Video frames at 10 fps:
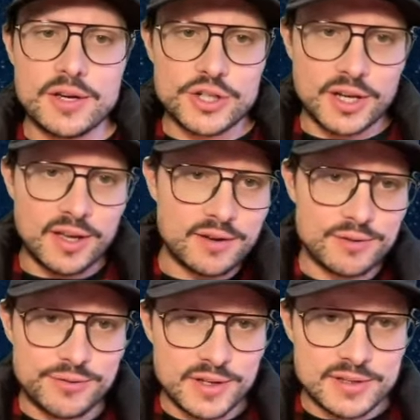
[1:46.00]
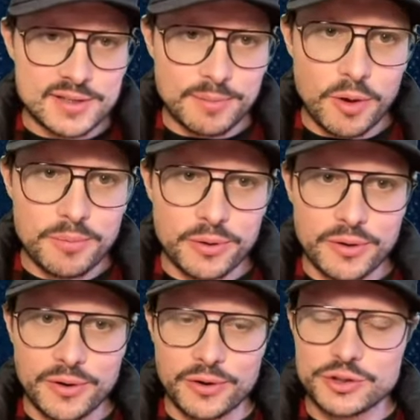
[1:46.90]
Chacun fait sa
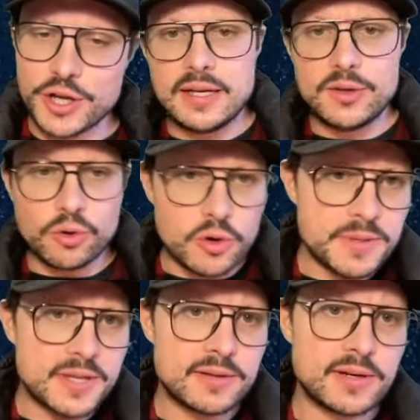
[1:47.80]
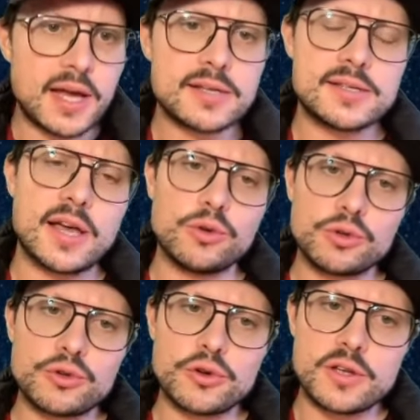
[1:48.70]
propre recherche. Et donc le PIT, là, c'est un
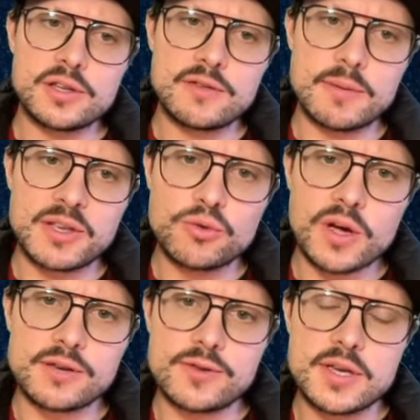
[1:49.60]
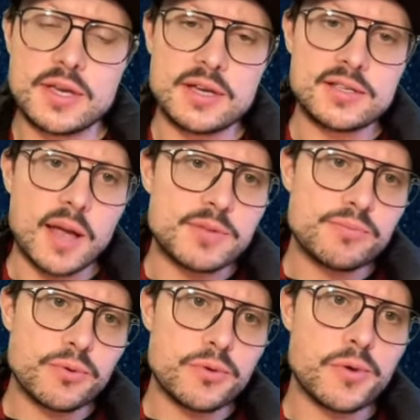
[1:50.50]
autre token qui va bientôt arriver. C'est un
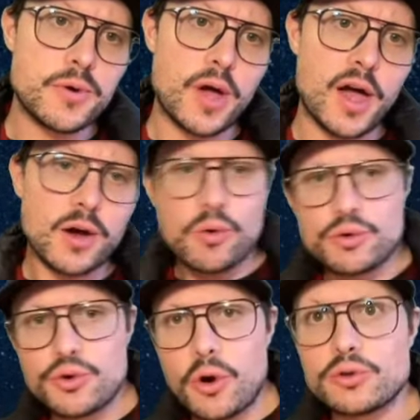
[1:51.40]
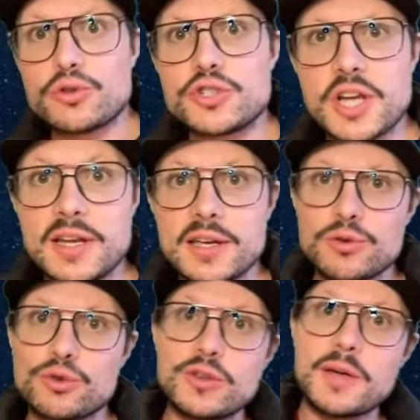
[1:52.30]
petit peu euh, un concurrent de
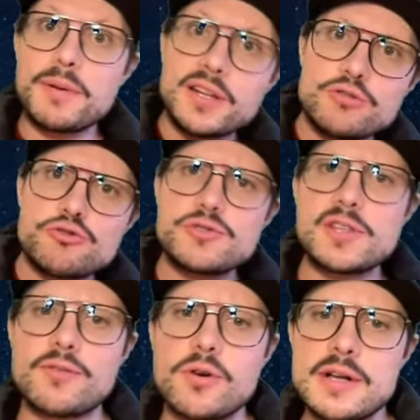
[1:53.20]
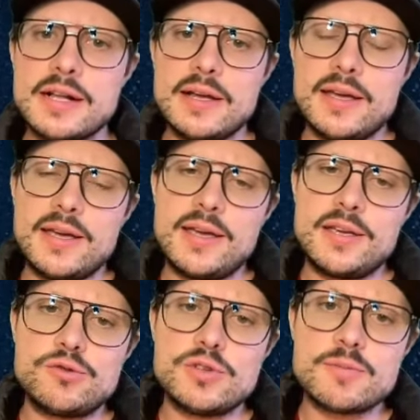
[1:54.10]
Chainlink dont on a parlé juste avant.
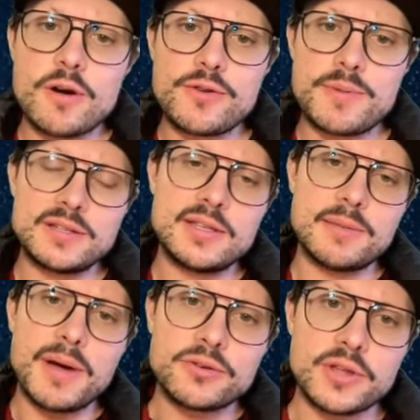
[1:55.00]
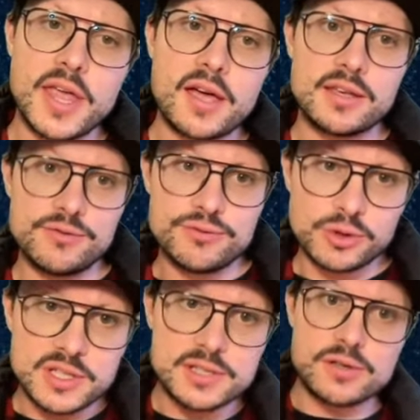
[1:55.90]
Et Swissborg fait partie des partenaires qui
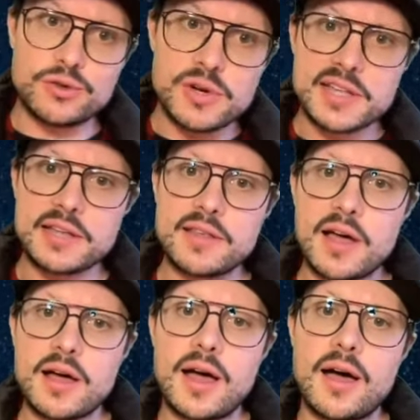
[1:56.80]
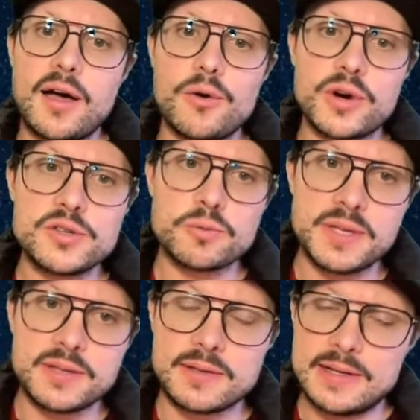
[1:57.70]
fournissent de la data au réseau
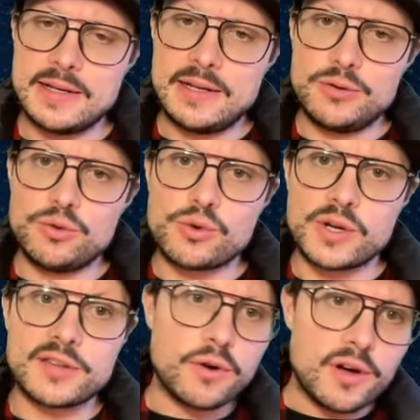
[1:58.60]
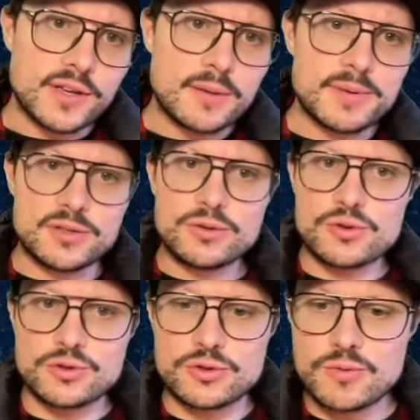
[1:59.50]
PIT. Donc on attend avec impatience
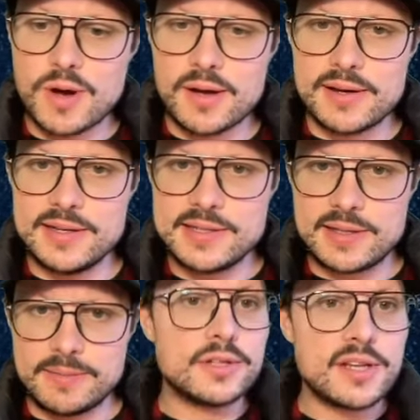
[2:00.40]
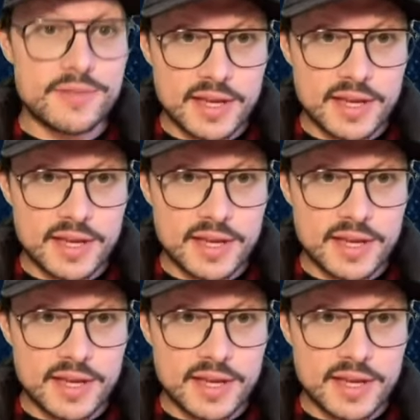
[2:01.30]
que ce soit listé. Il y avait